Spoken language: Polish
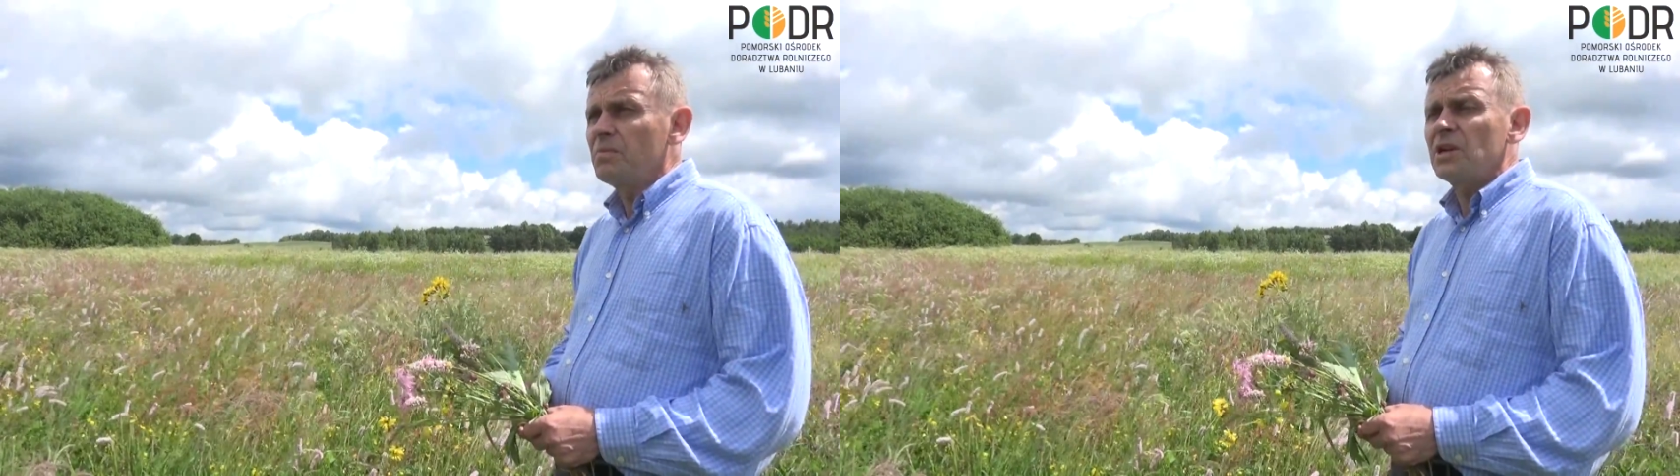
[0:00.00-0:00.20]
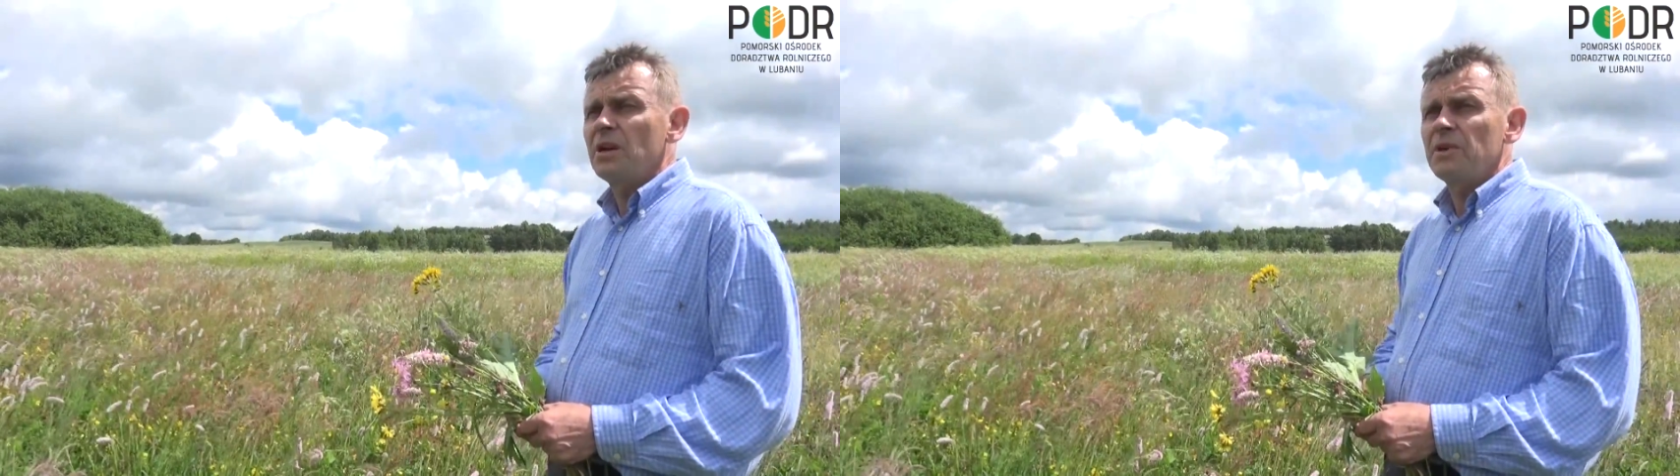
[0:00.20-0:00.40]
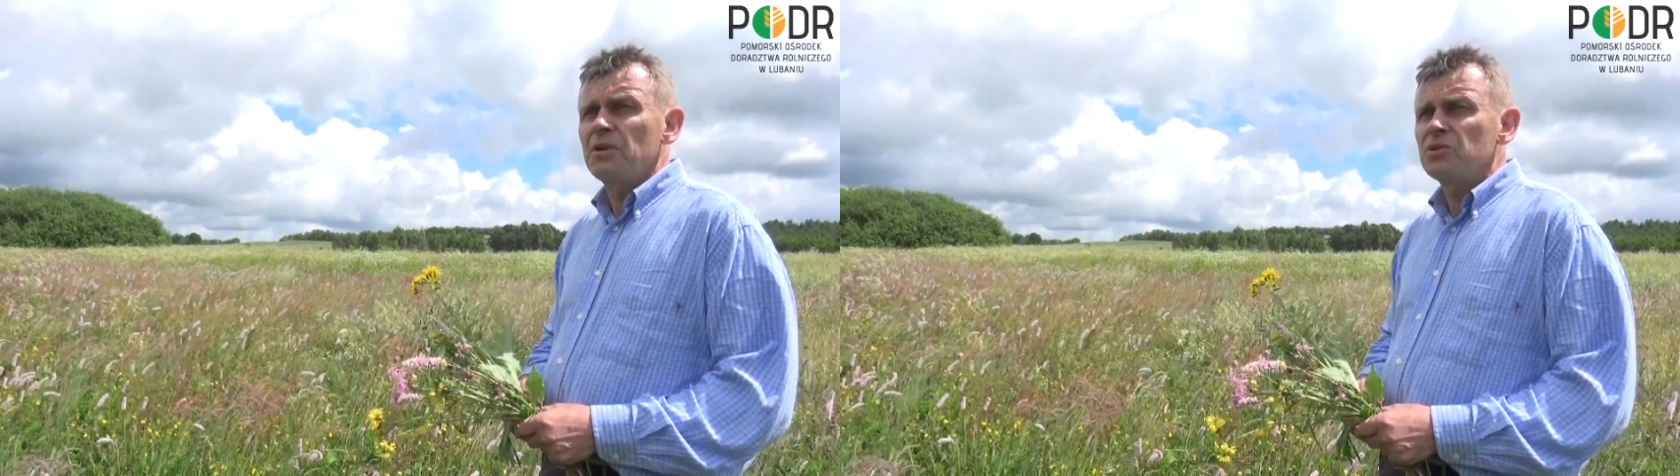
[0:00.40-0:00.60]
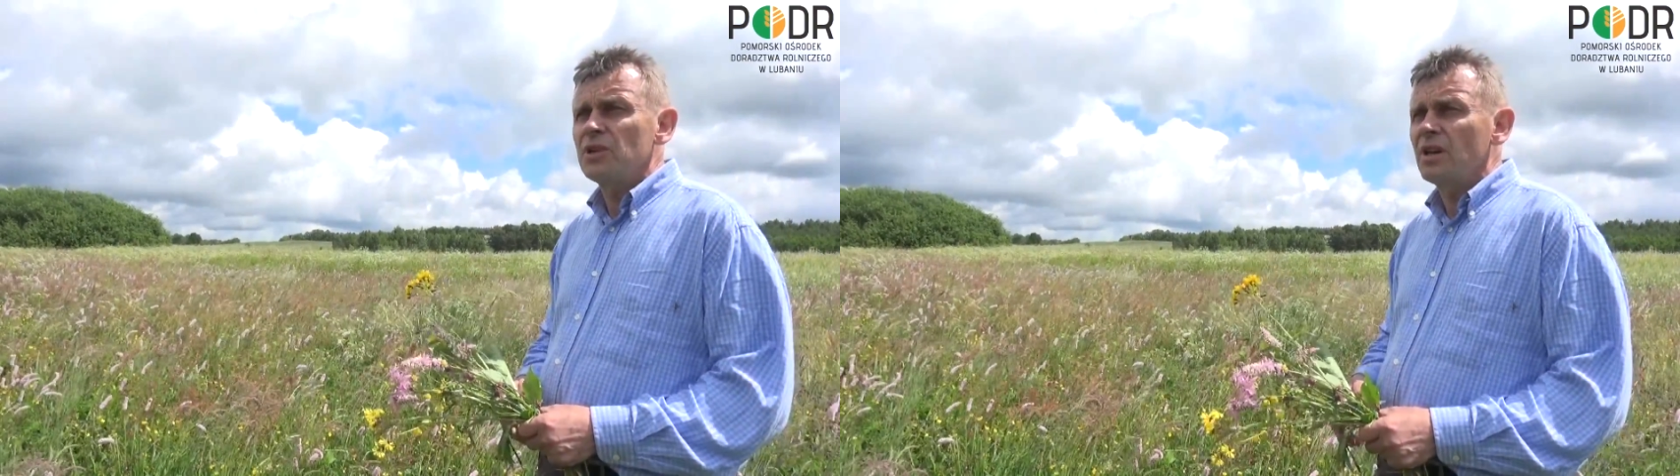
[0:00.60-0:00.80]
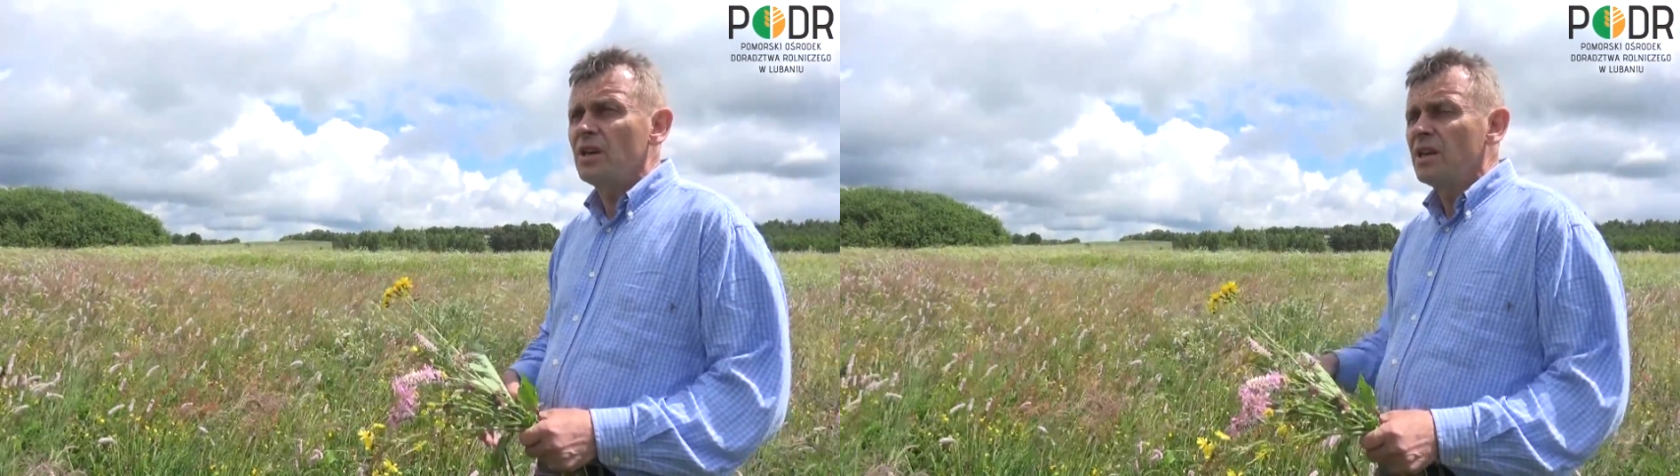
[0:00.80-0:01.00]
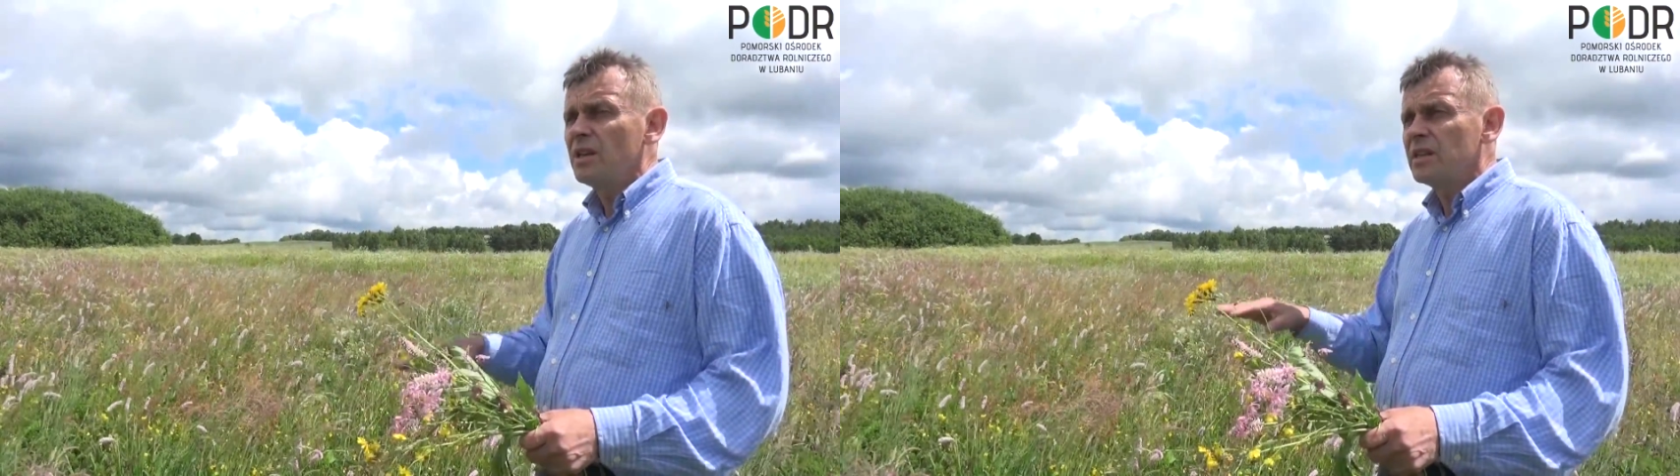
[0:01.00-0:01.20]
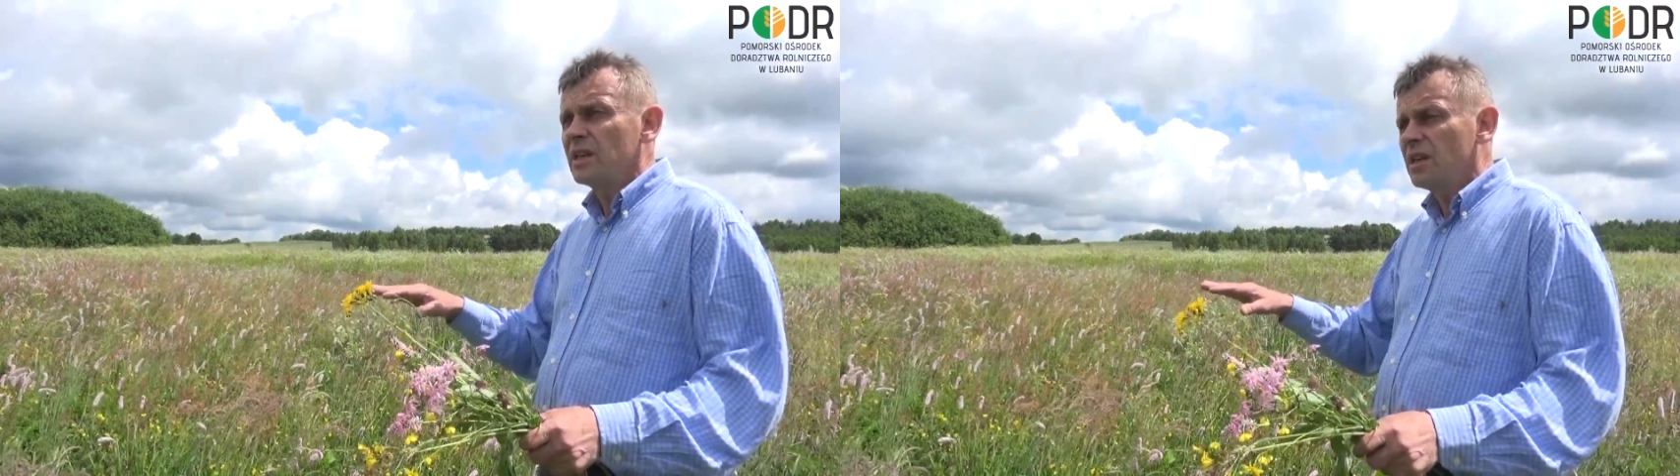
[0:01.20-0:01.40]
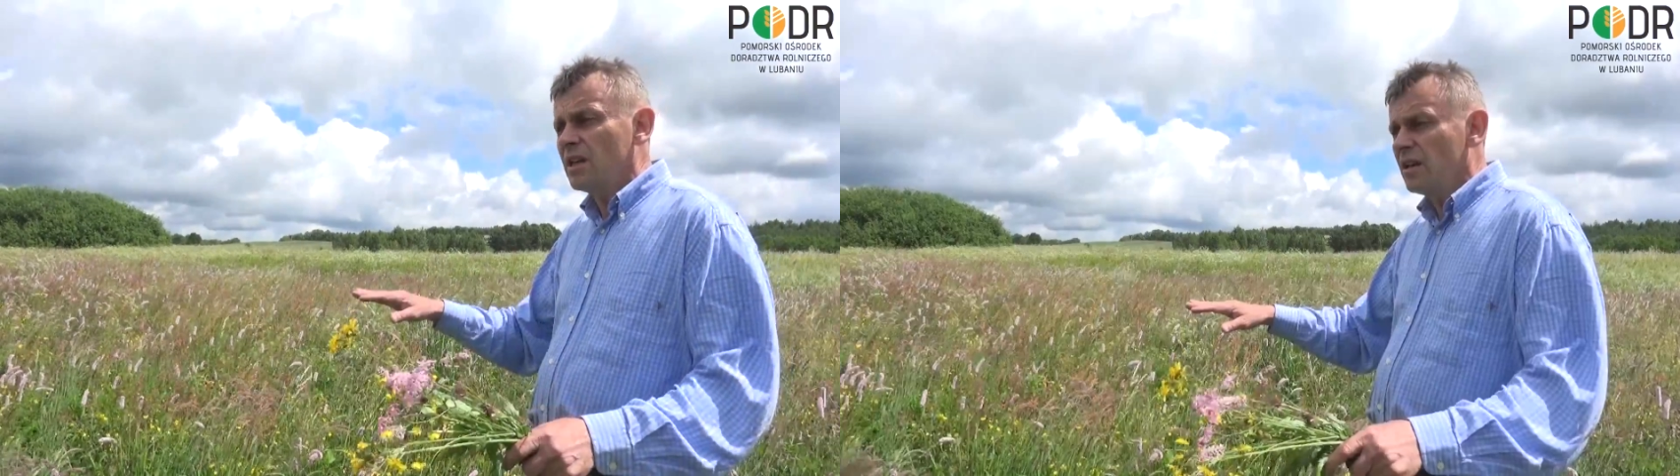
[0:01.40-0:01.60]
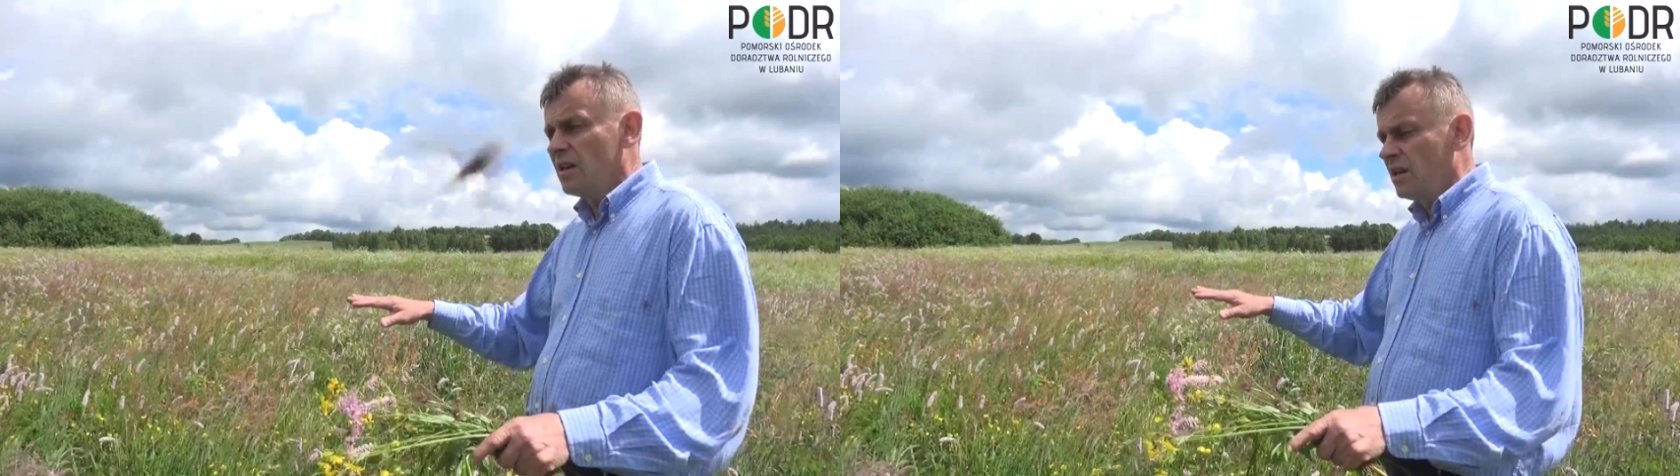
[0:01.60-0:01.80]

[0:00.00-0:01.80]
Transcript: pojawiają się takie